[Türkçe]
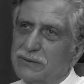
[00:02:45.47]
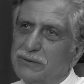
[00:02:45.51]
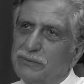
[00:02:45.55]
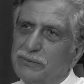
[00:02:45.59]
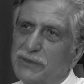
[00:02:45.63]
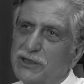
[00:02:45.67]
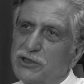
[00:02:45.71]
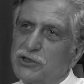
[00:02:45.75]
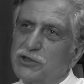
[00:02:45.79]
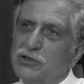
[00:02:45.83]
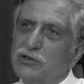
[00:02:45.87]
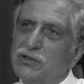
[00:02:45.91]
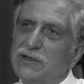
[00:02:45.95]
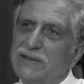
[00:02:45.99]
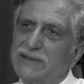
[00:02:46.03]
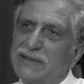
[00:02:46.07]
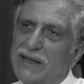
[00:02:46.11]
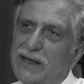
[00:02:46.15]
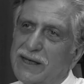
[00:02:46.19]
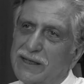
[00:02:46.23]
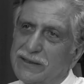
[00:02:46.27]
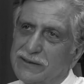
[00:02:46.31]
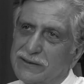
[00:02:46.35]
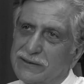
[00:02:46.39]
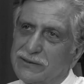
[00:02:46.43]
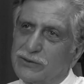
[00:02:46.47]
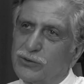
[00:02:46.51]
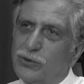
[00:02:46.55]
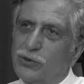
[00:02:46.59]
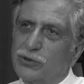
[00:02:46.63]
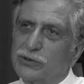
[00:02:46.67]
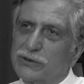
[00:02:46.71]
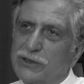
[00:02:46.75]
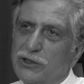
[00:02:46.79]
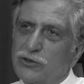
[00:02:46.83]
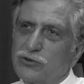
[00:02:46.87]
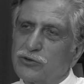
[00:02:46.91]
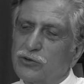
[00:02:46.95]
5. E, senedir
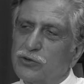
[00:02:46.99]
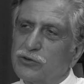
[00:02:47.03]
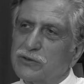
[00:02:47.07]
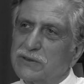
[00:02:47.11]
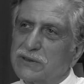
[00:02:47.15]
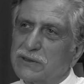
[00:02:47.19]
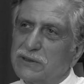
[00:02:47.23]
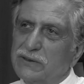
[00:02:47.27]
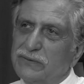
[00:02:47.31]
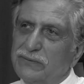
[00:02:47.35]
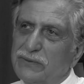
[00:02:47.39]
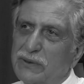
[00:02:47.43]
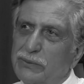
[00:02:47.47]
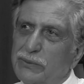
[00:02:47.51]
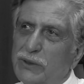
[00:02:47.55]
orta son sınıf